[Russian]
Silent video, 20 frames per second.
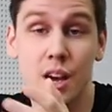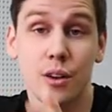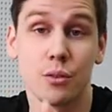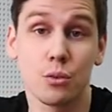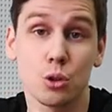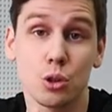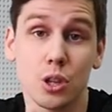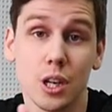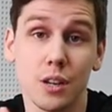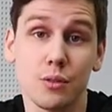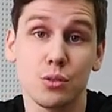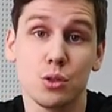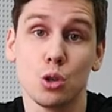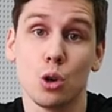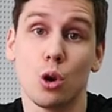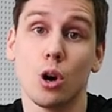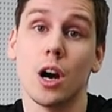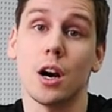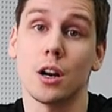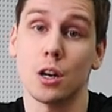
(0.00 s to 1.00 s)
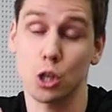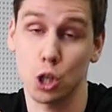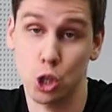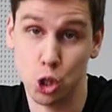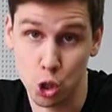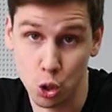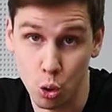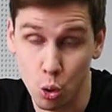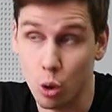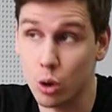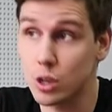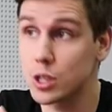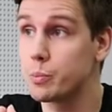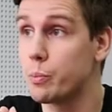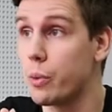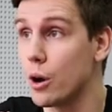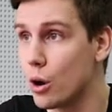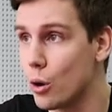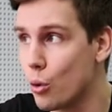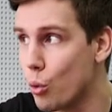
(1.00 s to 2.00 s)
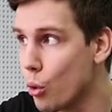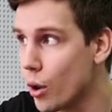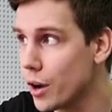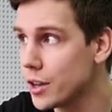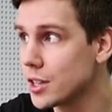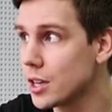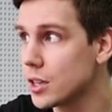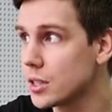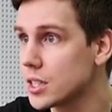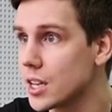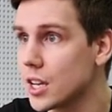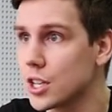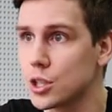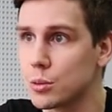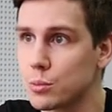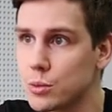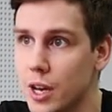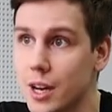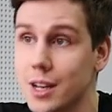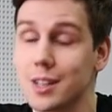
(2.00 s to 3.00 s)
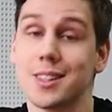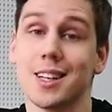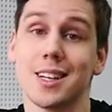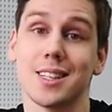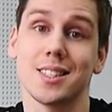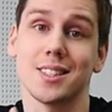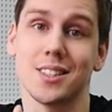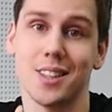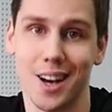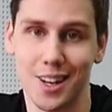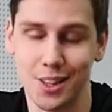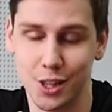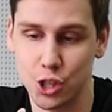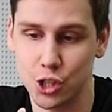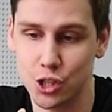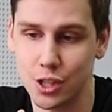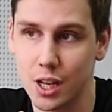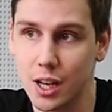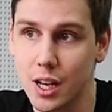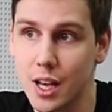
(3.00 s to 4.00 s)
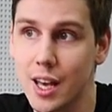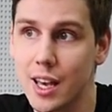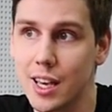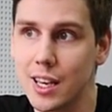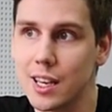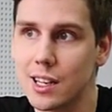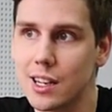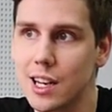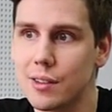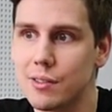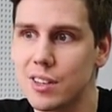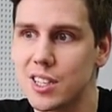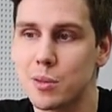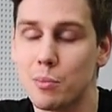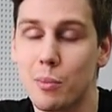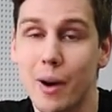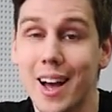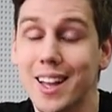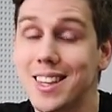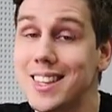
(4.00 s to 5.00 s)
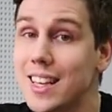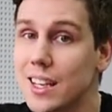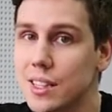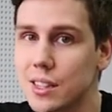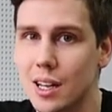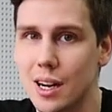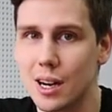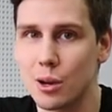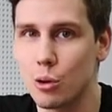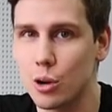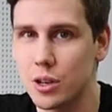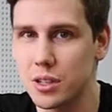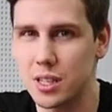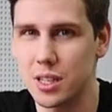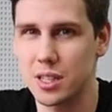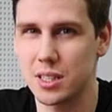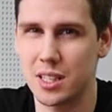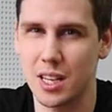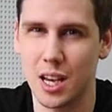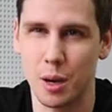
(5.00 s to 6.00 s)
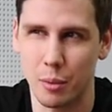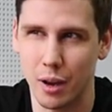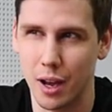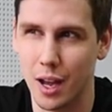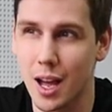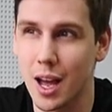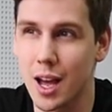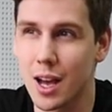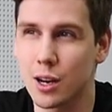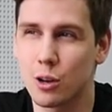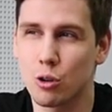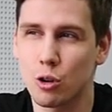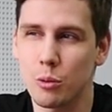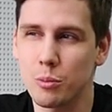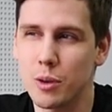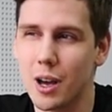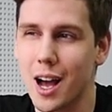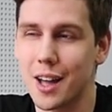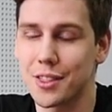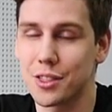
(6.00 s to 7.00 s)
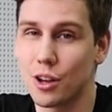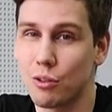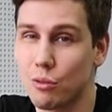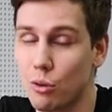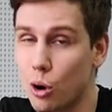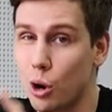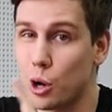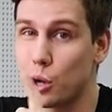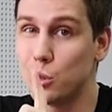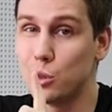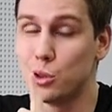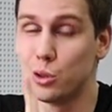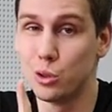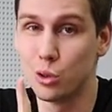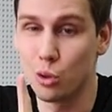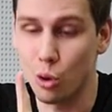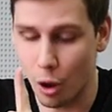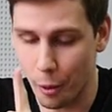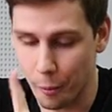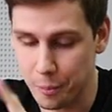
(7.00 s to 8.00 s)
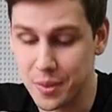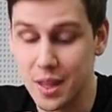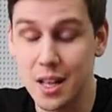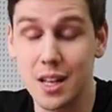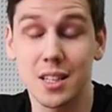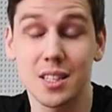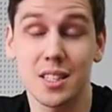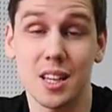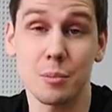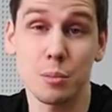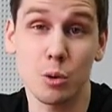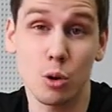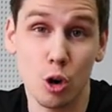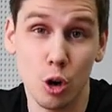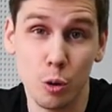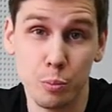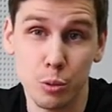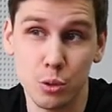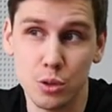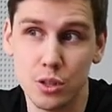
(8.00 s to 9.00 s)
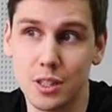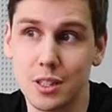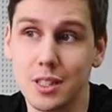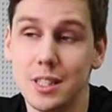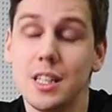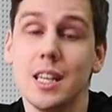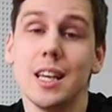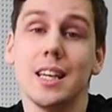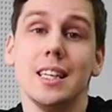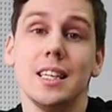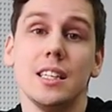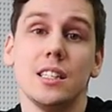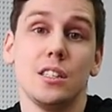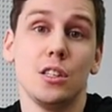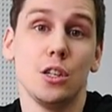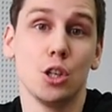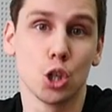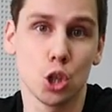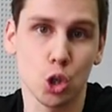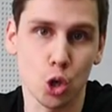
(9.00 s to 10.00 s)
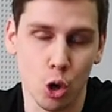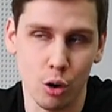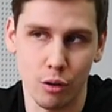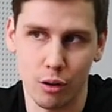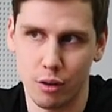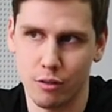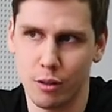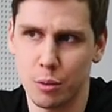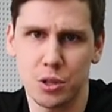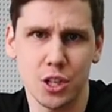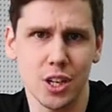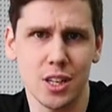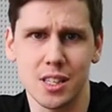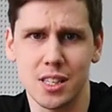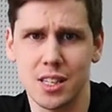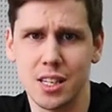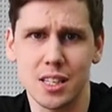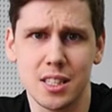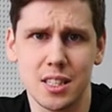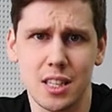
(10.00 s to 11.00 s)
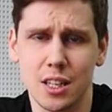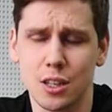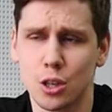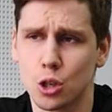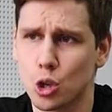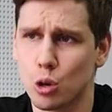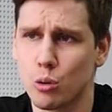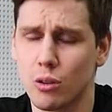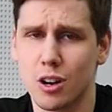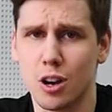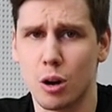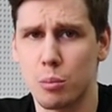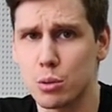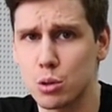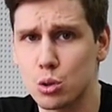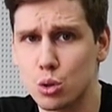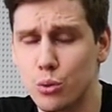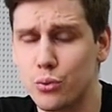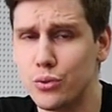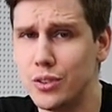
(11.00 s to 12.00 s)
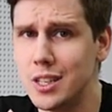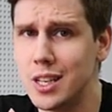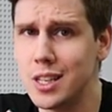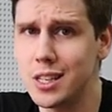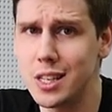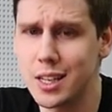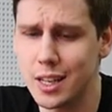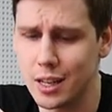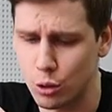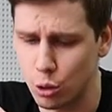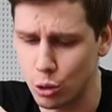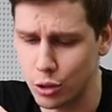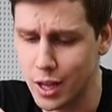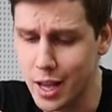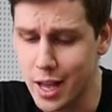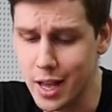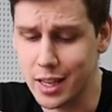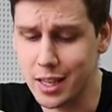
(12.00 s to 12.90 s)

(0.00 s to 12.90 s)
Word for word: Внутри все хорошо, спокойно, скажем так, достаточно и для весьма недорогой системы, кроме одного «но». Сам корпус не из дешевых. Вообще NZXT дешевых корпусов не делают.